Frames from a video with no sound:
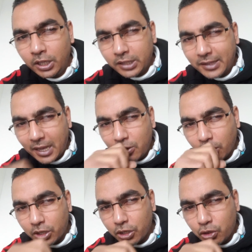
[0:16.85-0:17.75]

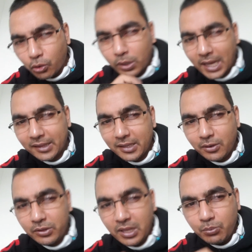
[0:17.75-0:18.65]
D'ailleurs j'ai dû regarder
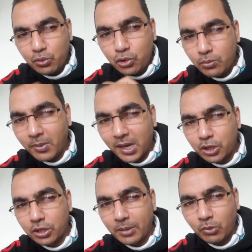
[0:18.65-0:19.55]
le début du
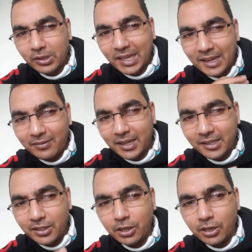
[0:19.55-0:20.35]
mon travail.